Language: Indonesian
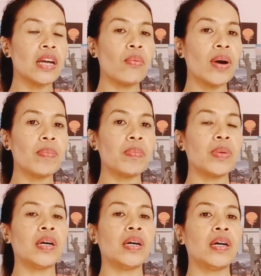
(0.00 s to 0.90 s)
jawab
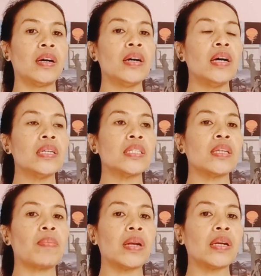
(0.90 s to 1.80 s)
uh,
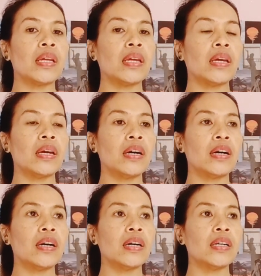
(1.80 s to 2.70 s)
seperti
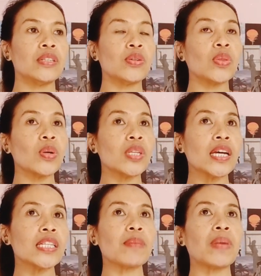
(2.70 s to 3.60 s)
uh,
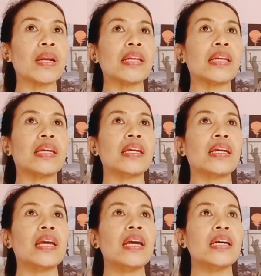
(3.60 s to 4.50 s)
contohnya
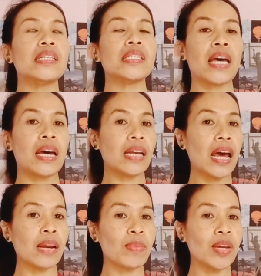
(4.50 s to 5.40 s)
seperti di saat
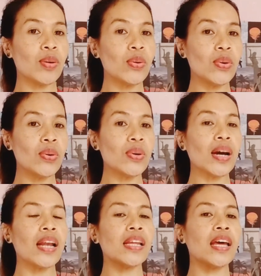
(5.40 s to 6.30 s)
hari Minggu
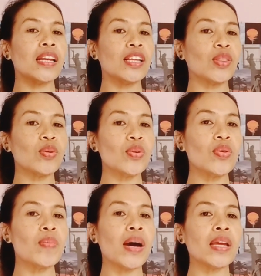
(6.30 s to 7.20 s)
kalian
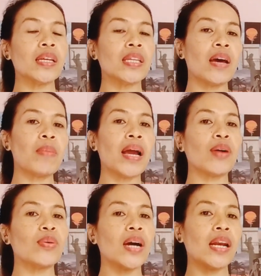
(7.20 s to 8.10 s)
itu baiknya
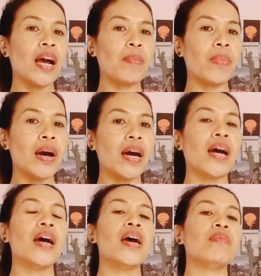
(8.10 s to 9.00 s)
melakukan
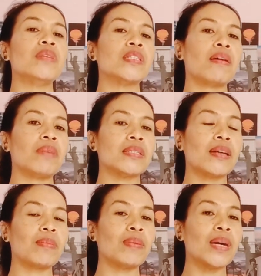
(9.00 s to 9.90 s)
apa bisa
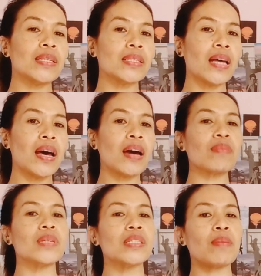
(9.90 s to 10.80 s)
masak
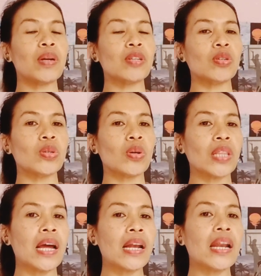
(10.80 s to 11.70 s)
memasak bisa bercocok
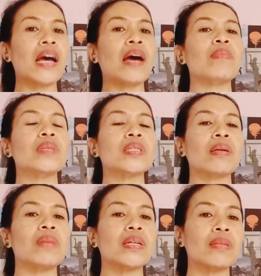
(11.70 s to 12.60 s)
tanam
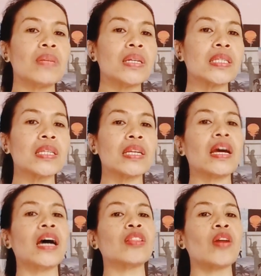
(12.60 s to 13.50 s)
bisa bersih bersih
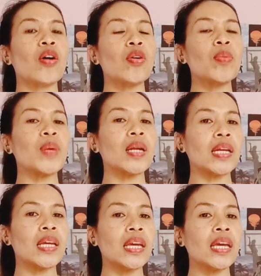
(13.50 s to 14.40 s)
atau
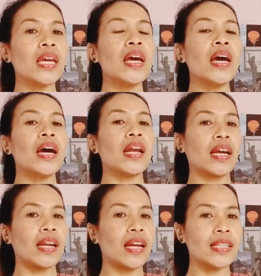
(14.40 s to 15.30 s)
pergi
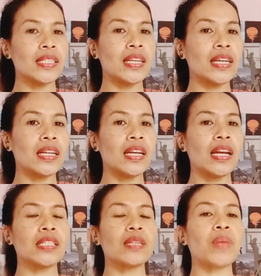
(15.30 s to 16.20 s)
rekreasi.
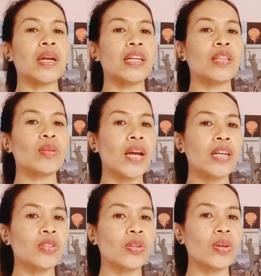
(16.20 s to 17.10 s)
Nah, seperti itulah
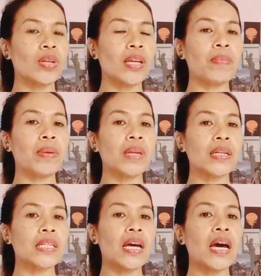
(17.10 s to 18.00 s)
contohnya
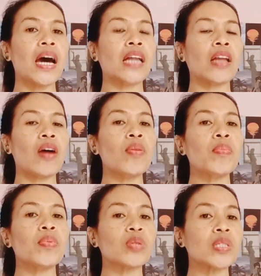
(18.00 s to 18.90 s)
pemirsa atau
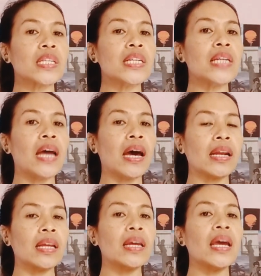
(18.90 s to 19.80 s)
fungsi
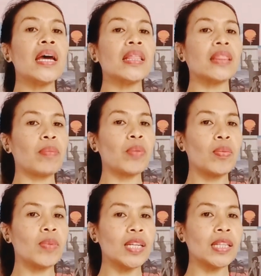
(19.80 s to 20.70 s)
dari tab
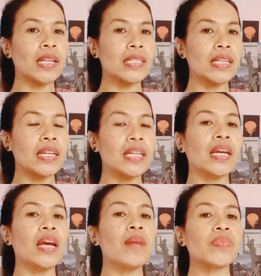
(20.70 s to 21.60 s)
komunitas ini.
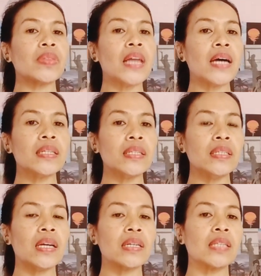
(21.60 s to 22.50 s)
Dan
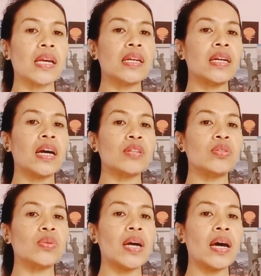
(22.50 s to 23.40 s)
yang saya dengar
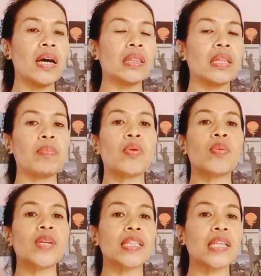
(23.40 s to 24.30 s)
juga tab
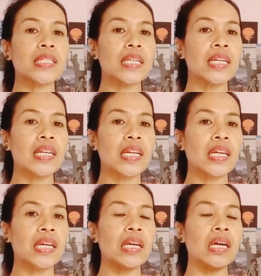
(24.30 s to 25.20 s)
komunitas
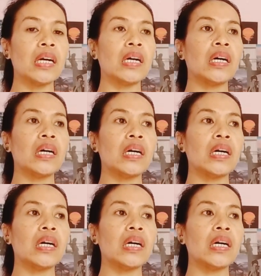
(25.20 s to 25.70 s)
ini e,